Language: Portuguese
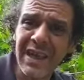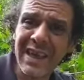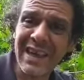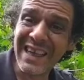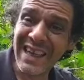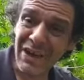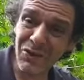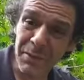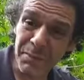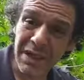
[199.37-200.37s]
que lhe
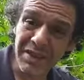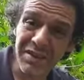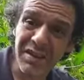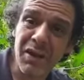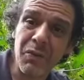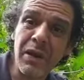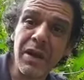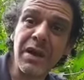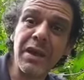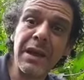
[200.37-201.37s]
causa pressão
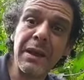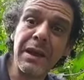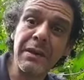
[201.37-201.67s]
e